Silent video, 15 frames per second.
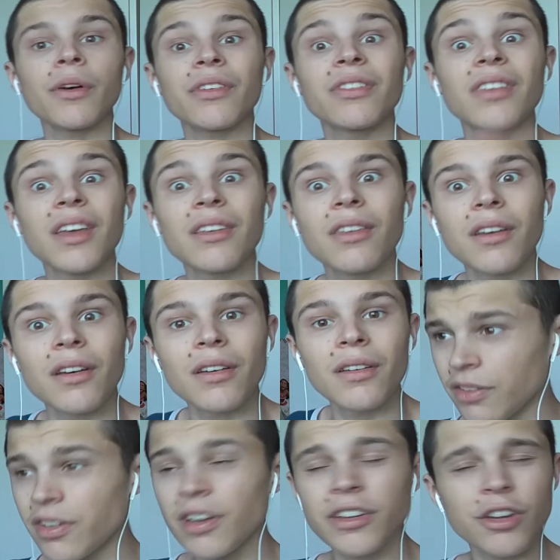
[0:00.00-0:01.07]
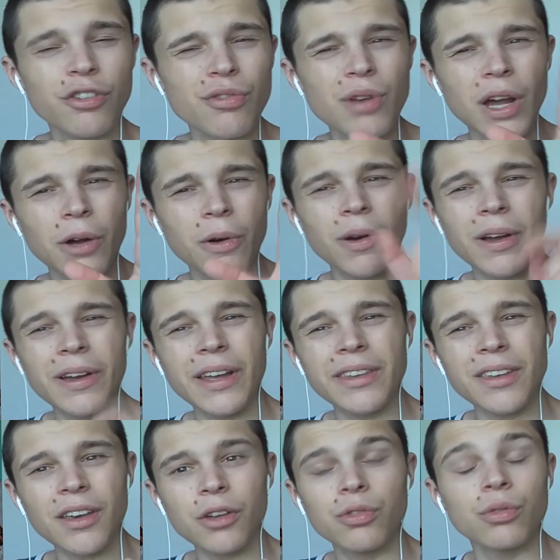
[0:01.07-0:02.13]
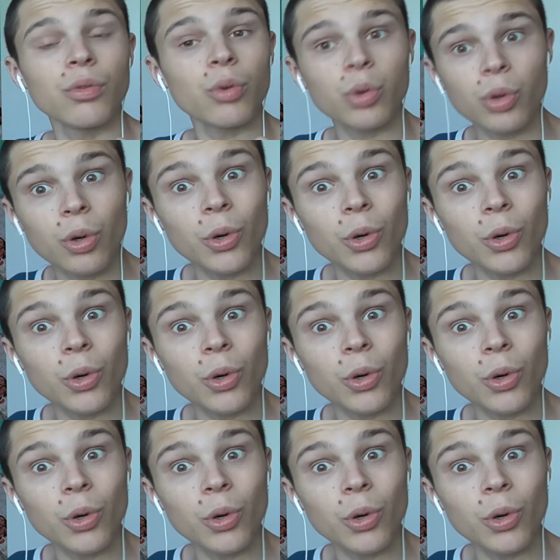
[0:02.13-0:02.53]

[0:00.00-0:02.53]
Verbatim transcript: dead celle qui joue la colocataire du nom de